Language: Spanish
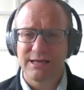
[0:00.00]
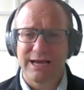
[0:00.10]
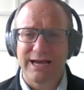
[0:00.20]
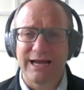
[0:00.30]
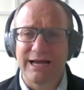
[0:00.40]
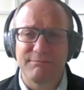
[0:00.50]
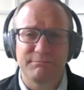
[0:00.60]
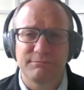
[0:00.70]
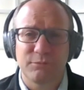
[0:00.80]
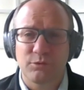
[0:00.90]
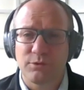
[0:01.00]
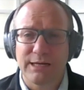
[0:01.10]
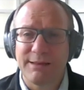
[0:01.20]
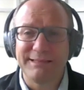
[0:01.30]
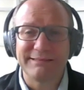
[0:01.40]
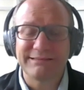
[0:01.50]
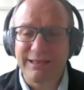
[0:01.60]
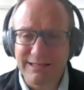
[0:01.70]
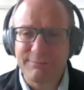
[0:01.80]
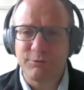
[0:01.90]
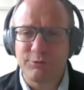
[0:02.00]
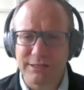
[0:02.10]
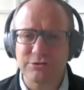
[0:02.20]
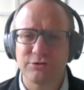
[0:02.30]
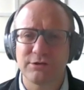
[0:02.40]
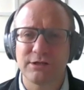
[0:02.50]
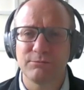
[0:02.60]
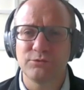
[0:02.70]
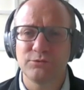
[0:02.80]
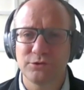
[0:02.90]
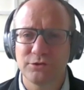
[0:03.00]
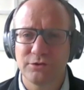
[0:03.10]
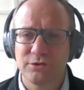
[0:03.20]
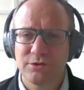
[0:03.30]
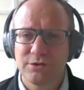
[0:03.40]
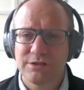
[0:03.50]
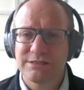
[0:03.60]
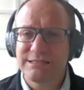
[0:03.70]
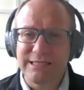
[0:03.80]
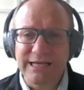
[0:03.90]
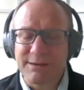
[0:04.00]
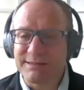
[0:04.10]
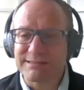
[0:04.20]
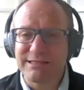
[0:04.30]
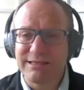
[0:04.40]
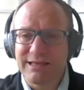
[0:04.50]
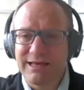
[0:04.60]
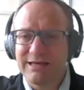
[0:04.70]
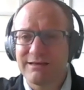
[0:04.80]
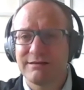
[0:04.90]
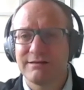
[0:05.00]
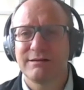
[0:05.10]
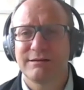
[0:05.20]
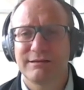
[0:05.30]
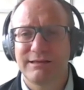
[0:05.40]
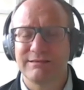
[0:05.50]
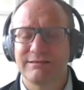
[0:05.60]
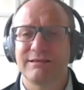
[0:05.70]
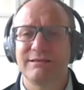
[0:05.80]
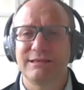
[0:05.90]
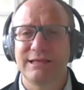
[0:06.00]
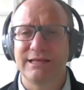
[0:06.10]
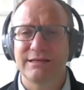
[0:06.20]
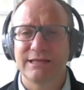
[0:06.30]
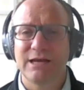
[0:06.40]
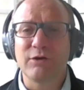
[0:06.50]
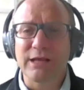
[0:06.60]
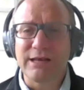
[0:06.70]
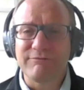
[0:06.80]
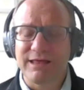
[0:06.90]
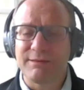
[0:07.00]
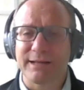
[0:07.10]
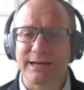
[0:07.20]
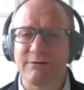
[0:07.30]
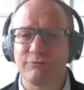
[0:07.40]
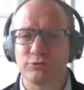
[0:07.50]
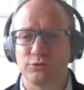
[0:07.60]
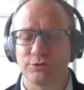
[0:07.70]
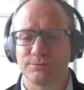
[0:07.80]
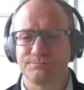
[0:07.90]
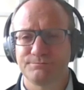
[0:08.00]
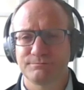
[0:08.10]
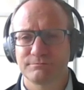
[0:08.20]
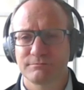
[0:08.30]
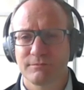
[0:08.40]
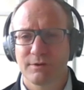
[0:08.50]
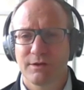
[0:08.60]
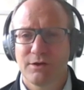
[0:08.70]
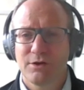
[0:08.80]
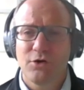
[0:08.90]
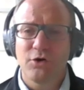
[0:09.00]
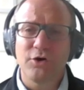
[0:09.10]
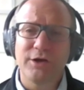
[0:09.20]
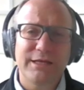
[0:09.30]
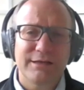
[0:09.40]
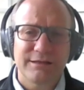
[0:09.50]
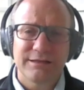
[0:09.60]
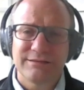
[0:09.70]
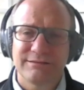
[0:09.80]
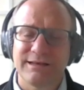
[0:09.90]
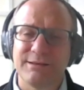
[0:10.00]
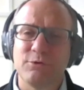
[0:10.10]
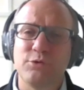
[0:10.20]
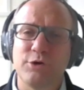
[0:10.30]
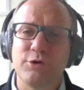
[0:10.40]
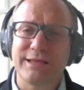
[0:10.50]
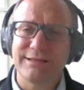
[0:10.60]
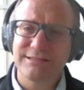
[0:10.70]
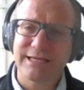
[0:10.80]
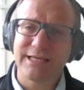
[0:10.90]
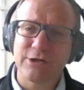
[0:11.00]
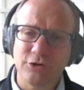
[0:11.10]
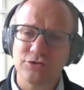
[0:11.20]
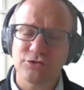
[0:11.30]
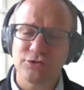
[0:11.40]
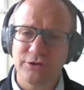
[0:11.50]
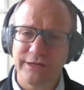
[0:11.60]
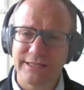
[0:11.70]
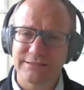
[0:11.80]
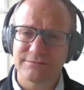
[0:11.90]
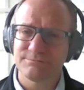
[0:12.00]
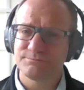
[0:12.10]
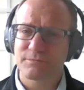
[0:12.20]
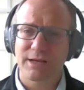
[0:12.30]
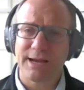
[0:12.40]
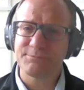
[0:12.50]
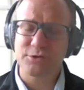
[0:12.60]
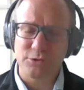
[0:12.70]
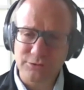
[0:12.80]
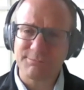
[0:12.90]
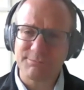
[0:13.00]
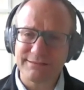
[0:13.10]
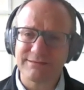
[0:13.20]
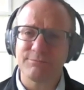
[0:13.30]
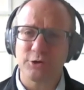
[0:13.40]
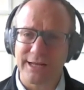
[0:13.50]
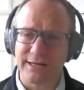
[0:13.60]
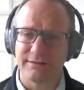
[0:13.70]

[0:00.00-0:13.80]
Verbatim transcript: a la mitad de la población del mundo sin capacidad de entender qué es lo que les va a deparar el futuro. Hoy tenemos una urgencia que no solo es absolutamente moral,